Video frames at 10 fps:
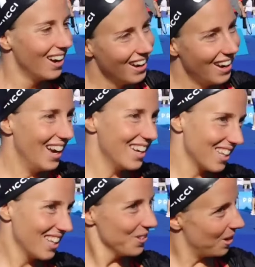è
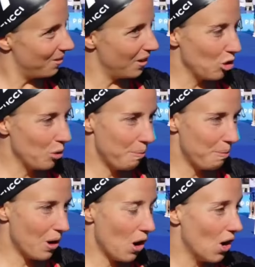stata dura per lui,
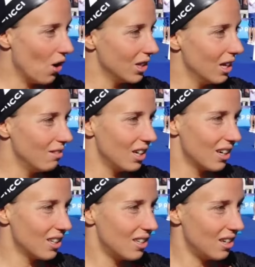però devo
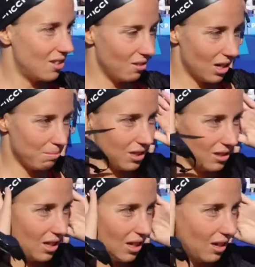ringraziare
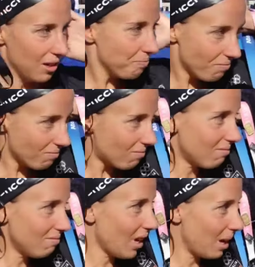sicuramente
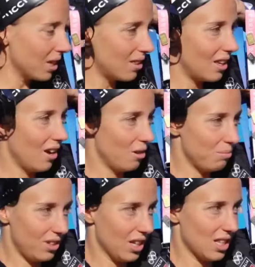Matteo, il
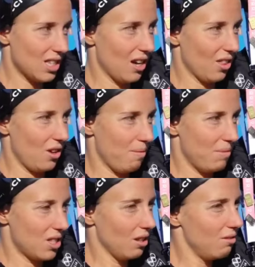mio fidanzato, che mi
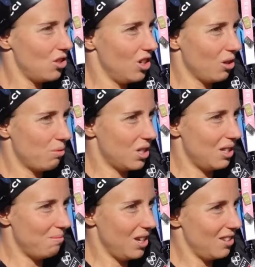è stato vicino in
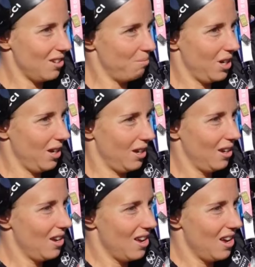questi mesi come
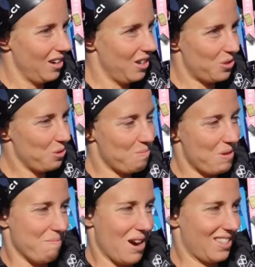nessuno mi
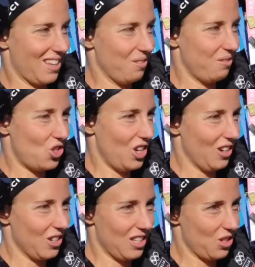è mai stato
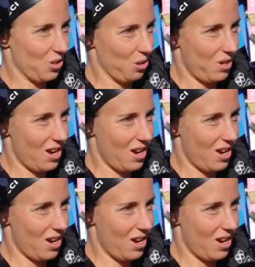vicino e se sono qui è